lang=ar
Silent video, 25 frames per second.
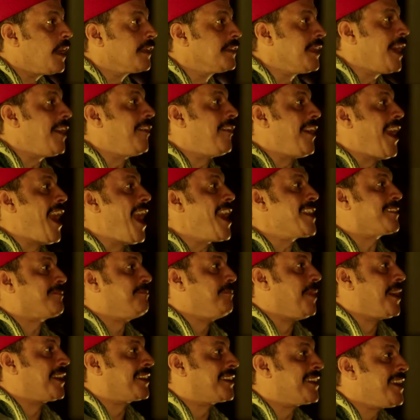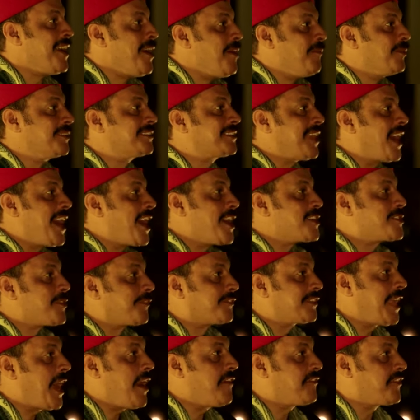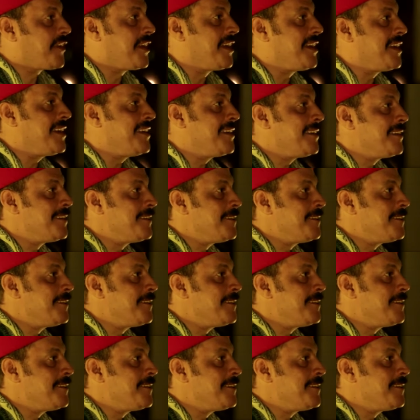الله اكبر وانت شفتها فين